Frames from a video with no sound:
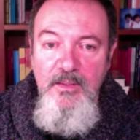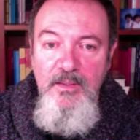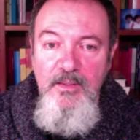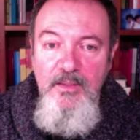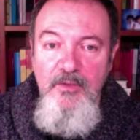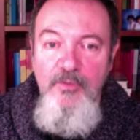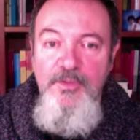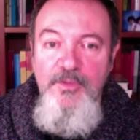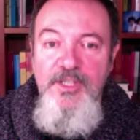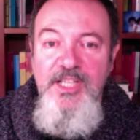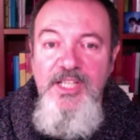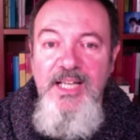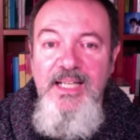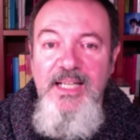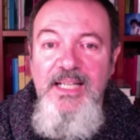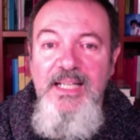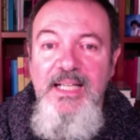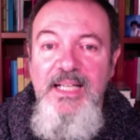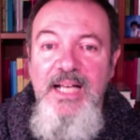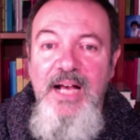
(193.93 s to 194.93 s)

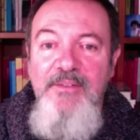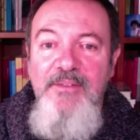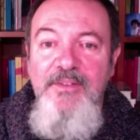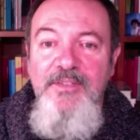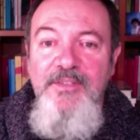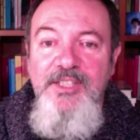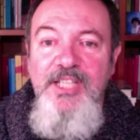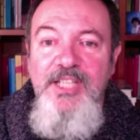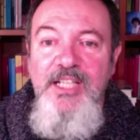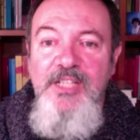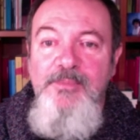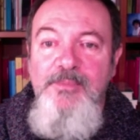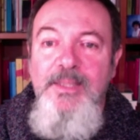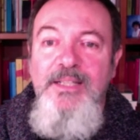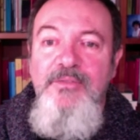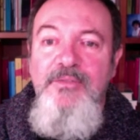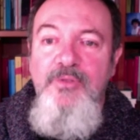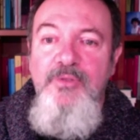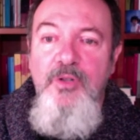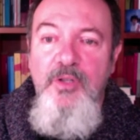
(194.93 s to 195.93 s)
L'ufficiale aveva già la
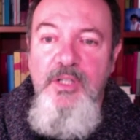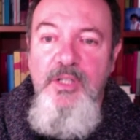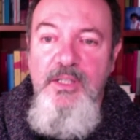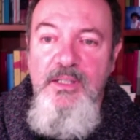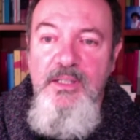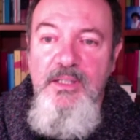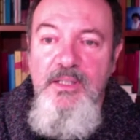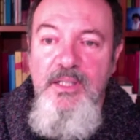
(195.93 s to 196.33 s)
spada fuori,